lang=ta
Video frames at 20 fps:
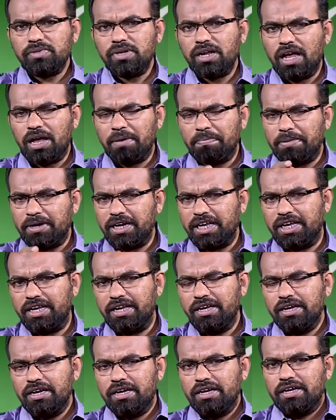அப்படி
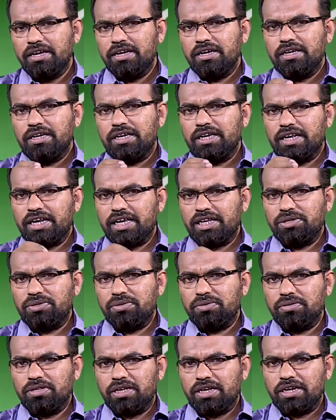இறை
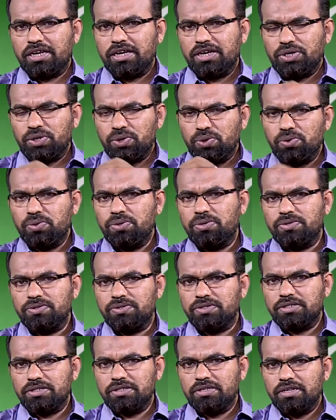தூதர் யூனுஸ்
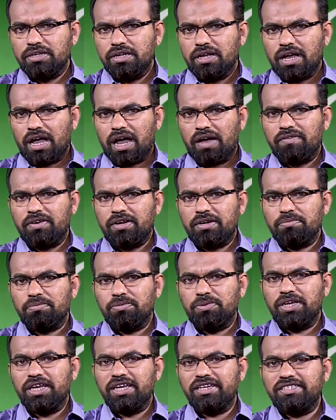அவர்
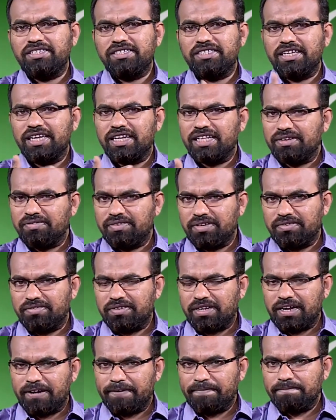முயற்சி செய்ய
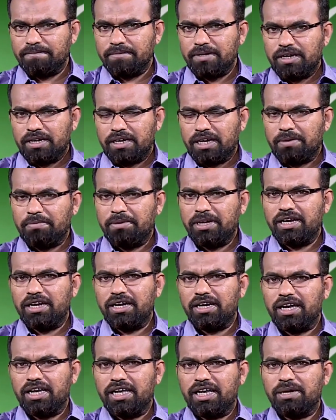தவறிவிட்டார் நபிகள்
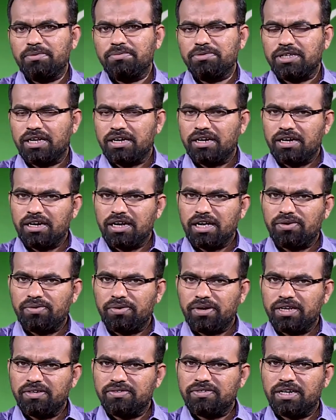நாயகம் சல்லல்லாஹு
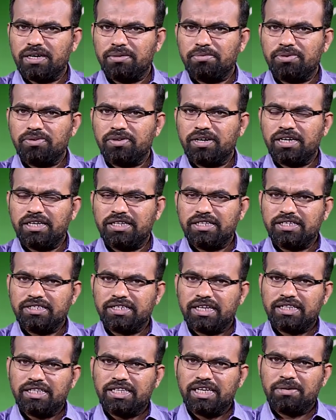அலையுசல்லாம் அவர்கள் இந்த
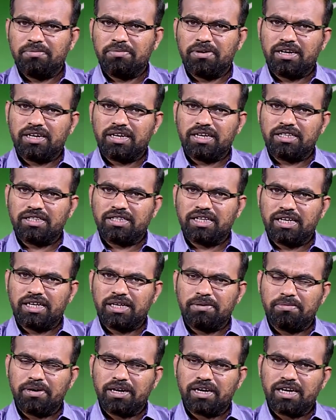சத்திய மார்க்கத்தை
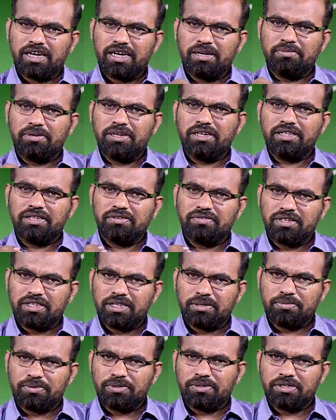மக்களிடம் எடுத்து வைத்த
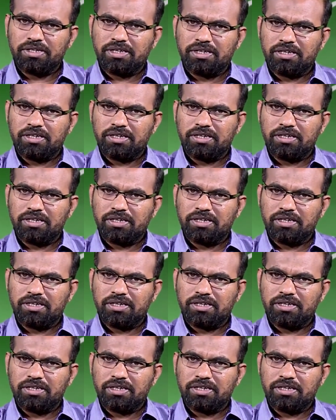பொழுது